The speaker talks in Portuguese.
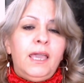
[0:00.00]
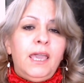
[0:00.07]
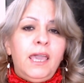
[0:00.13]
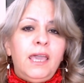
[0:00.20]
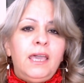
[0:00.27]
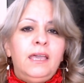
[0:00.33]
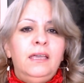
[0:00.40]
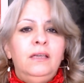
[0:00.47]

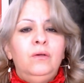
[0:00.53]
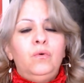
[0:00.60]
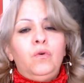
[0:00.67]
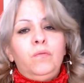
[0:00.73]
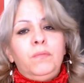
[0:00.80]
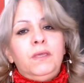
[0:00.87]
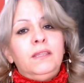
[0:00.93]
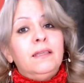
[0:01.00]
e
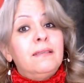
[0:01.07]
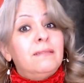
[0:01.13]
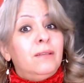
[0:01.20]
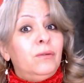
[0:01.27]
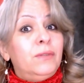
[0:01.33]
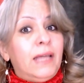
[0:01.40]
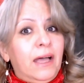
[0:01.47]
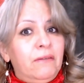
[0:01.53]
Comida
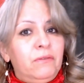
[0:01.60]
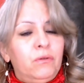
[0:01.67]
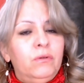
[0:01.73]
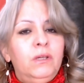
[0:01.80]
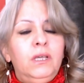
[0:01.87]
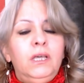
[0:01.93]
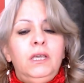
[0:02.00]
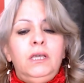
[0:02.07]

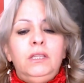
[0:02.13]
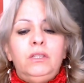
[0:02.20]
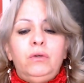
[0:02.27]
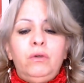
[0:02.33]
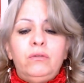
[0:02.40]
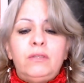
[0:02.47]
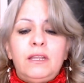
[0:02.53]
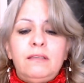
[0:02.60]
Saudável.
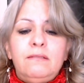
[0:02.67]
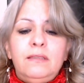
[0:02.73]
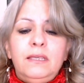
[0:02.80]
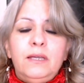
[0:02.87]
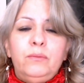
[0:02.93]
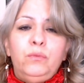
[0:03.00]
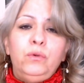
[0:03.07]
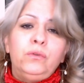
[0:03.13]
Então eu
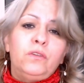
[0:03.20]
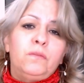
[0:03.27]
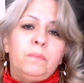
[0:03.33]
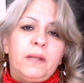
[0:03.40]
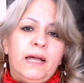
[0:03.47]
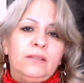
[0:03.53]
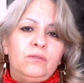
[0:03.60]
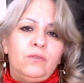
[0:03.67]
trazia muitos
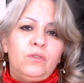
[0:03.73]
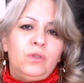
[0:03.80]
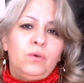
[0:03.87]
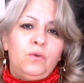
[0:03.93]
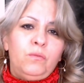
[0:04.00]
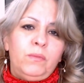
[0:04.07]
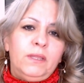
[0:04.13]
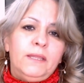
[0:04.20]
pratos de
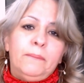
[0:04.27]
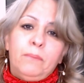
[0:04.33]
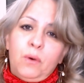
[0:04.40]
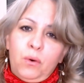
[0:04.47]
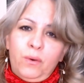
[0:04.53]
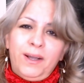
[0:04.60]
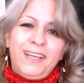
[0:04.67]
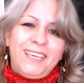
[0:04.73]
comida
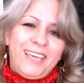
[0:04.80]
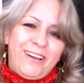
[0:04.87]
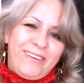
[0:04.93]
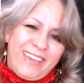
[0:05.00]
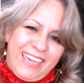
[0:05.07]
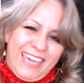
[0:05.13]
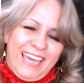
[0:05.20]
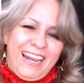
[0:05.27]
boa, que é
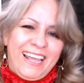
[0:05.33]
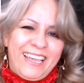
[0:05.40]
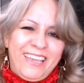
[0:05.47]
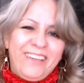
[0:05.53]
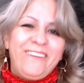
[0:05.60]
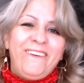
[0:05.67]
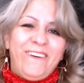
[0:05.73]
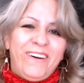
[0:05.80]
aquela
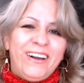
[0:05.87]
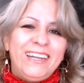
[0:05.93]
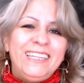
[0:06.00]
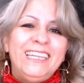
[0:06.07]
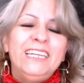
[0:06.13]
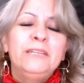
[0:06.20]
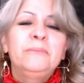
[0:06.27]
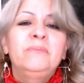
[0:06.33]
que
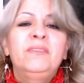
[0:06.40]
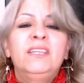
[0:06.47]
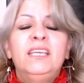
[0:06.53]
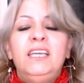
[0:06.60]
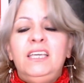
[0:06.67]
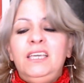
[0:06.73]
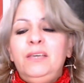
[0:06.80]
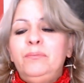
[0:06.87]
engorda,
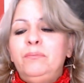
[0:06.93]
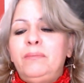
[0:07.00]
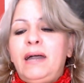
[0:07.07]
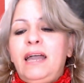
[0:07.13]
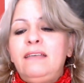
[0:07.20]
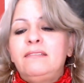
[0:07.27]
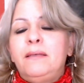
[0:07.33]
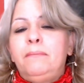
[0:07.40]
e
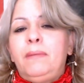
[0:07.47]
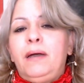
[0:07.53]
mais a